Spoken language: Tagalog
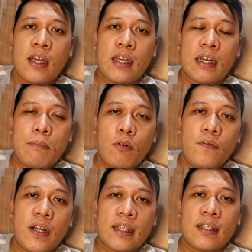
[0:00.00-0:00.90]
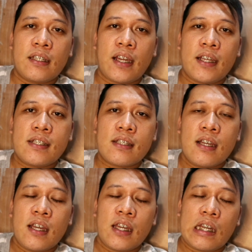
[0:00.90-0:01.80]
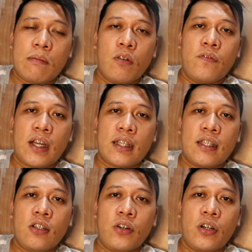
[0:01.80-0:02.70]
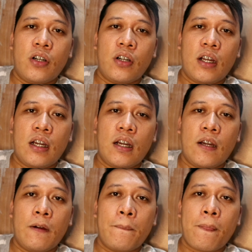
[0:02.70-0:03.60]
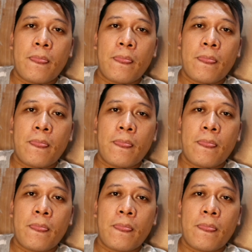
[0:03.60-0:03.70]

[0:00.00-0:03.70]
i-remove natin guys, remove natin or uh,